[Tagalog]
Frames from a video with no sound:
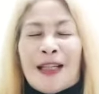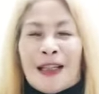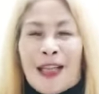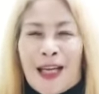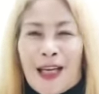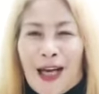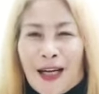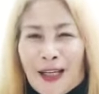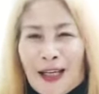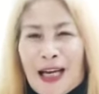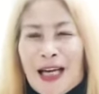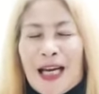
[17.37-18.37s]
tiyak
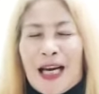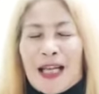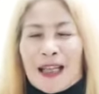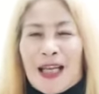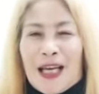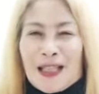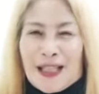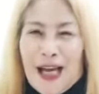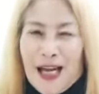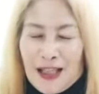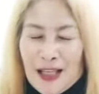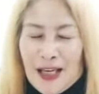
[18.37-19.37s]
na darating
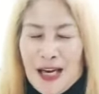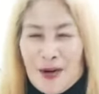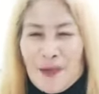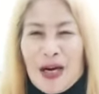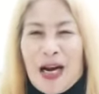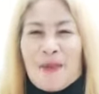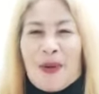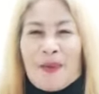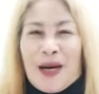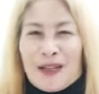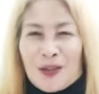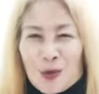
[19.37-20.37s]
sa atin ang marami
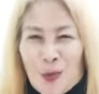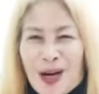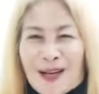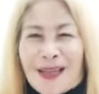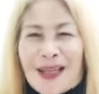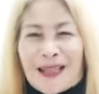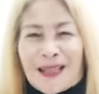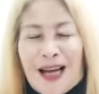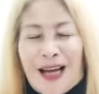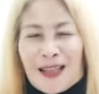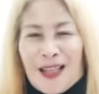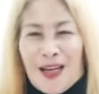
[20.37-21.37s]
pang swerte
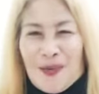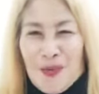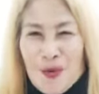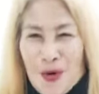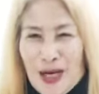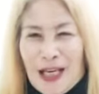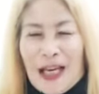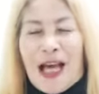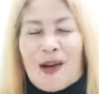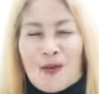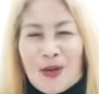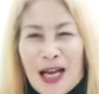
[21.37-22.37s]
sa ating buhay.
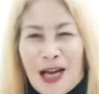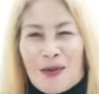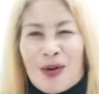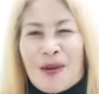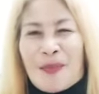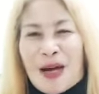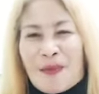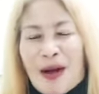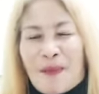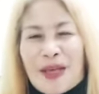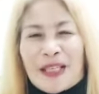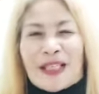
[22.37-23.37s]
Lalong-lalo na mga
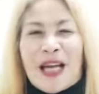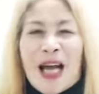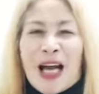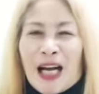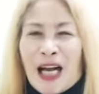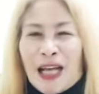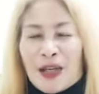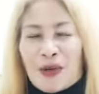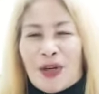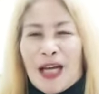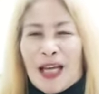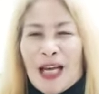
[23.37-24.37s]
Mamis,
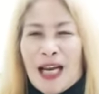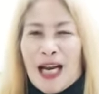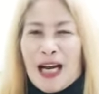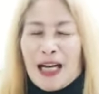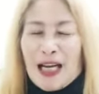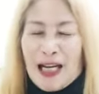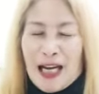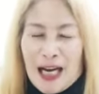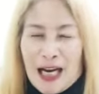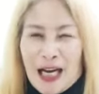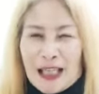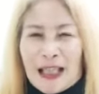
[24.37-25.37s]
ngayon ay
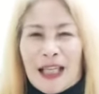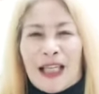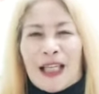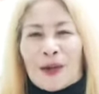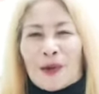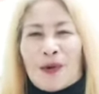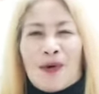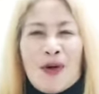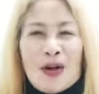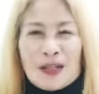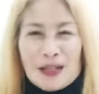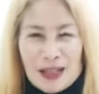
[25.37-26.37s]
kailangan-kailangan natin ito
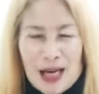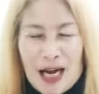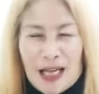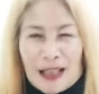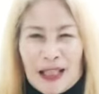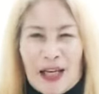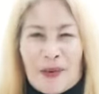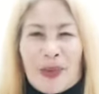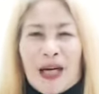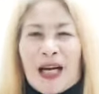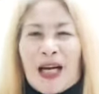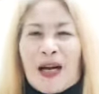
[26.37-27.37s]
sa ating
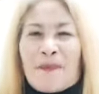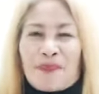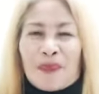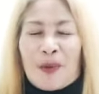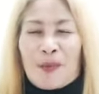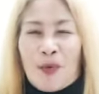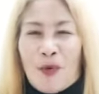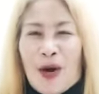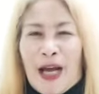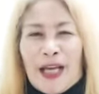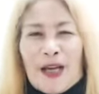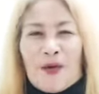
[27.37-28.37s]
mga
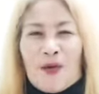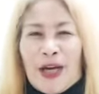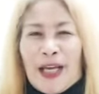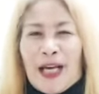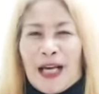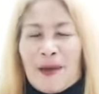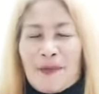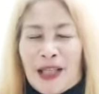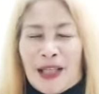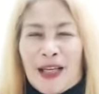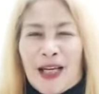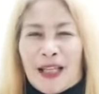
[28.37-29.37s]
buhay ko. Kaya
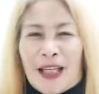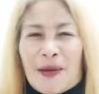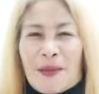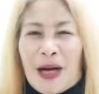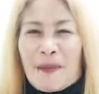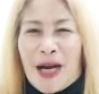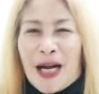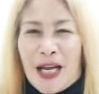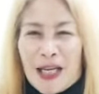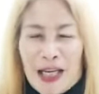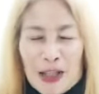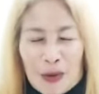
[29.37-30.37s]
gamitin natin ang mga
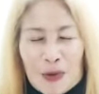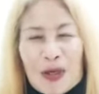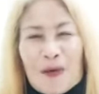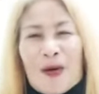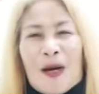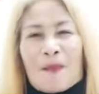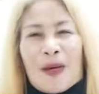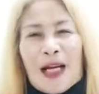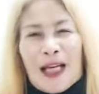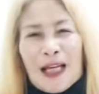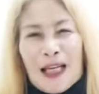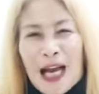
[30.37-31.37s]
bagay na ito ng walang
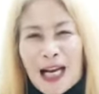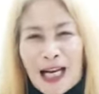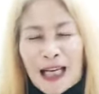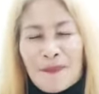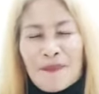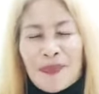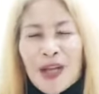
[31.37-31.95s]
pag-alinlangan